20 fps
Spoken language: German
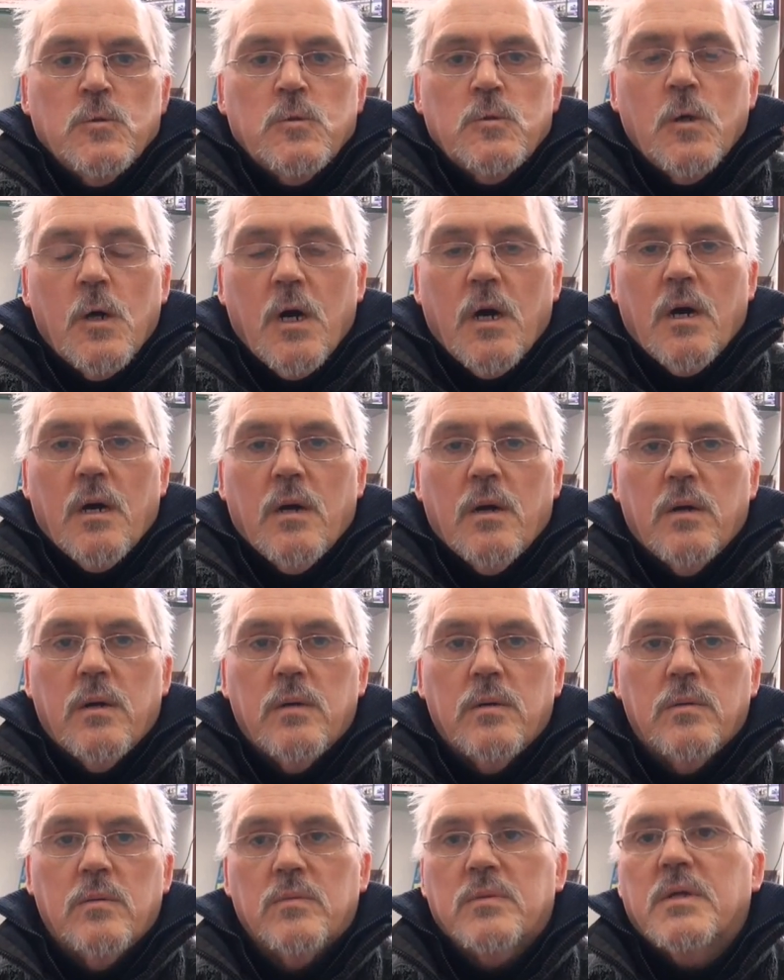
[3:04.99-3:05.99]
Ja,
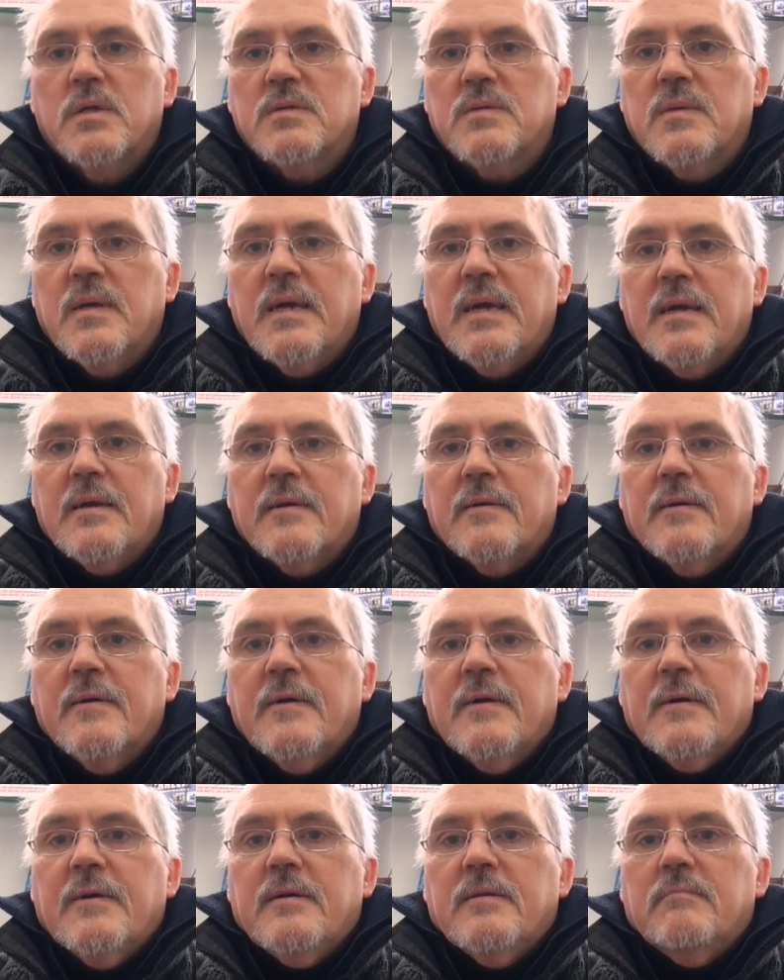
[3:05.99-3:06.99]
und deswegen
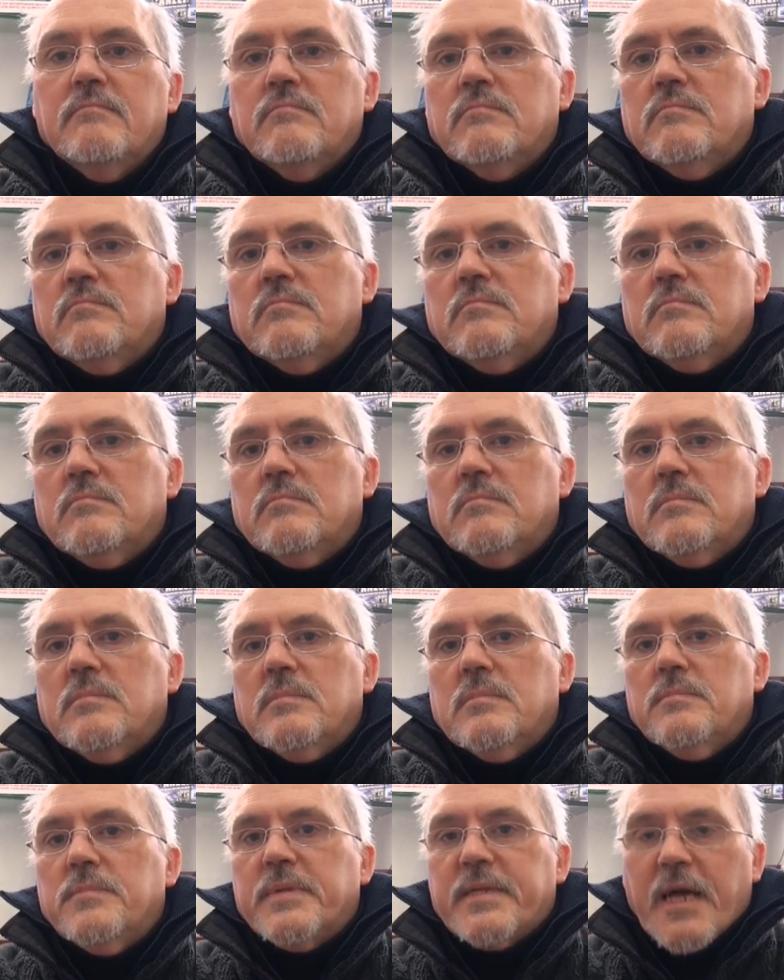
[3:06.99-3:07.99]

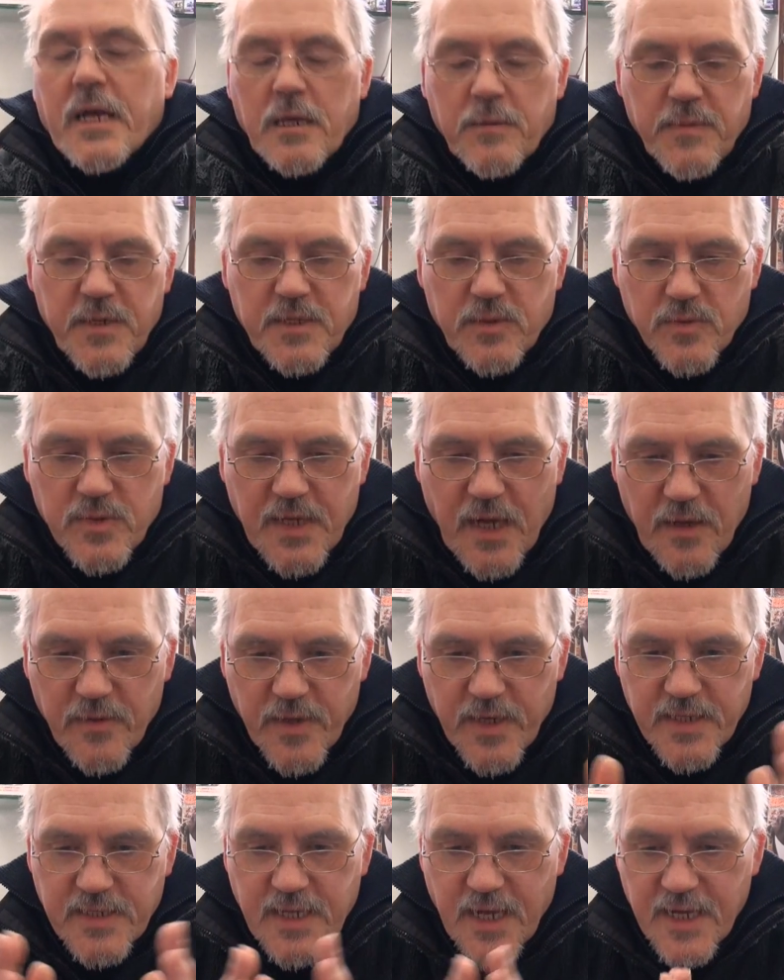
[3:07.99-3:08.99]
bedanke ich mich total
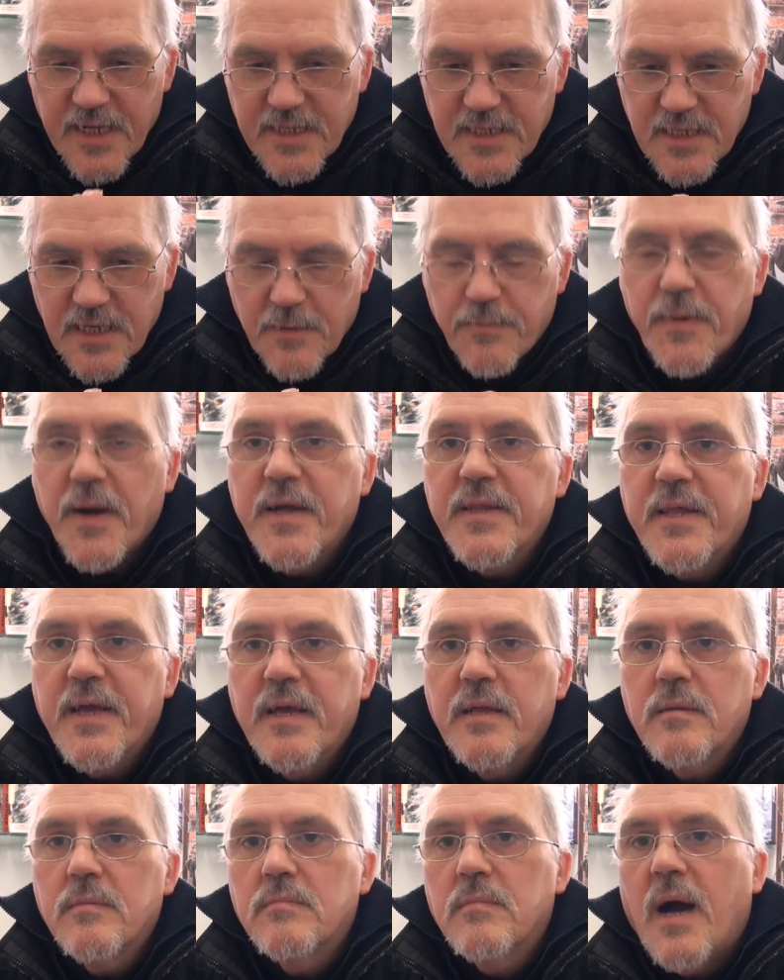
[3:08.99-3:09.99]
recht herzlich bei
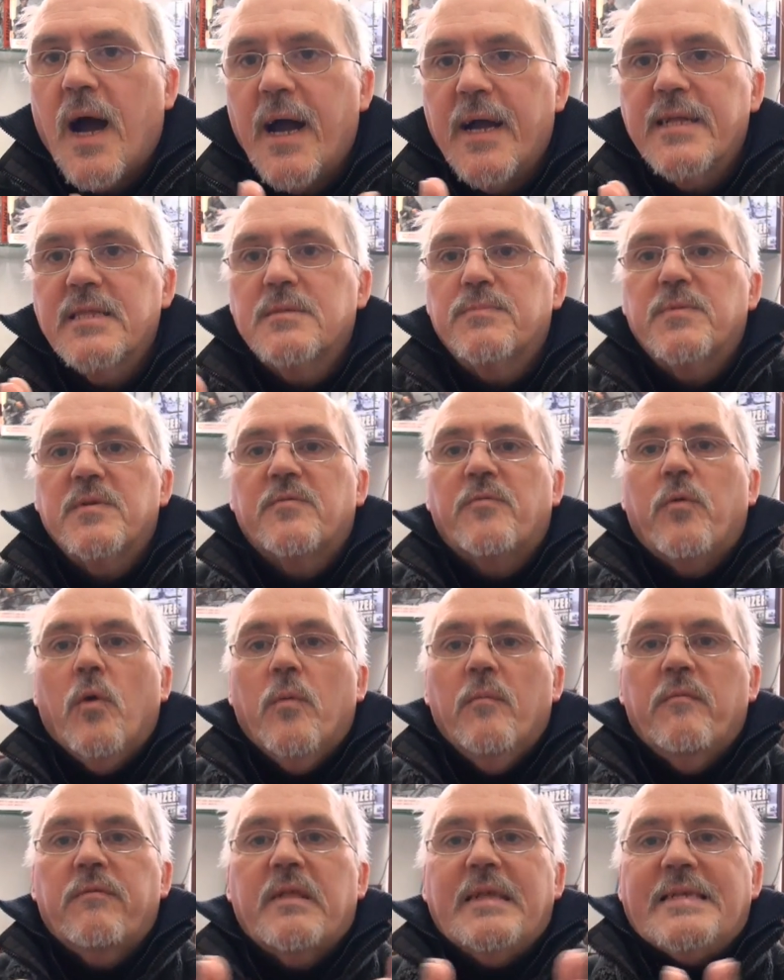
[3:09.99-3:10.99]
den 1 bis
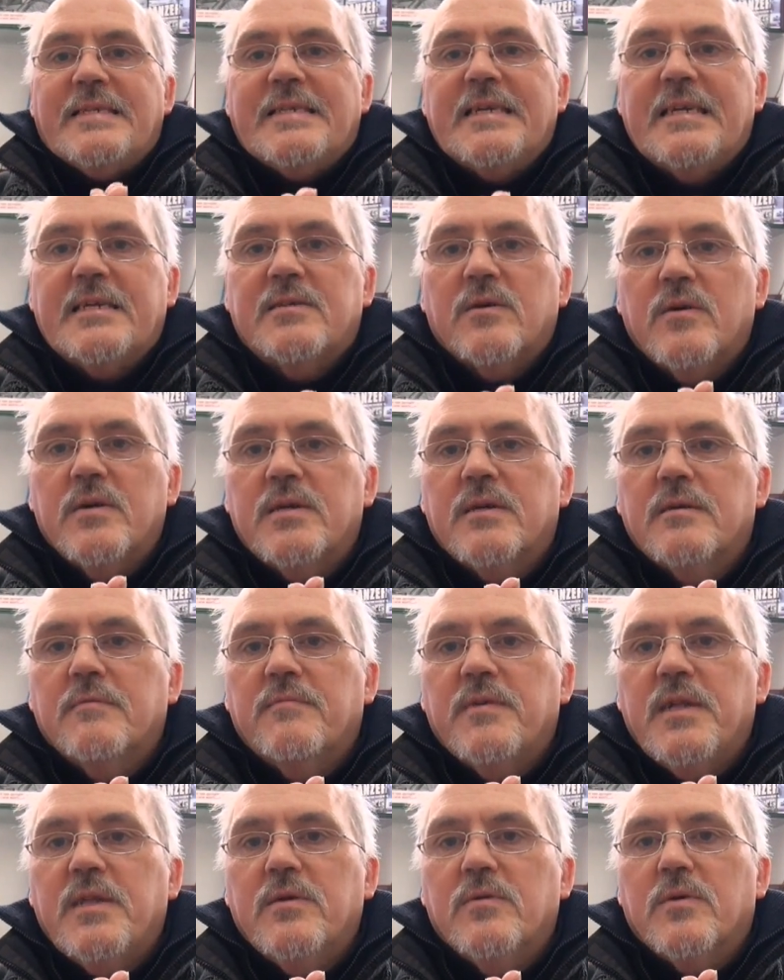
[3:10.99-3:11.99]
5, die sich
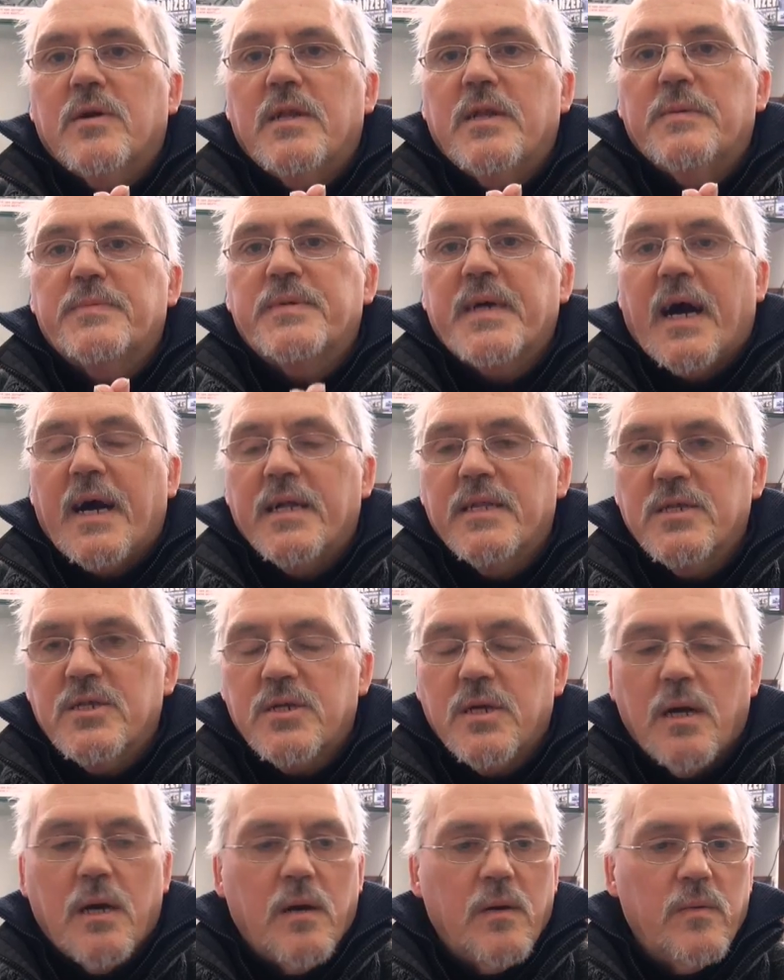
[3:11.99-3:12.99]
solche Videoclips
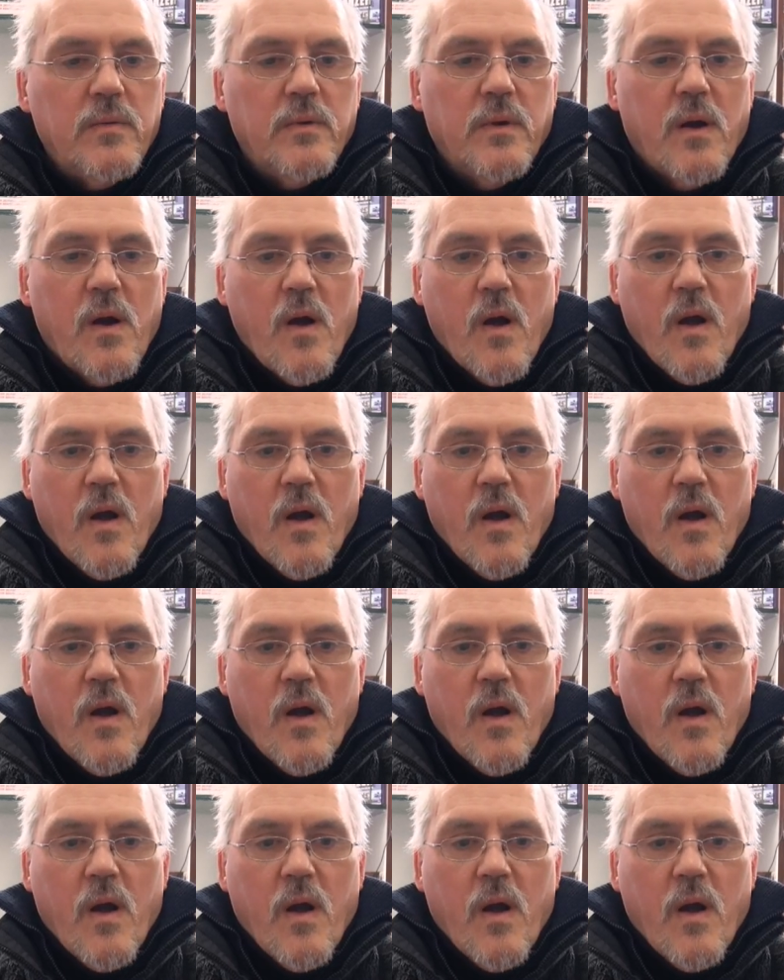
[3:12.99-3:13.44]
anschauen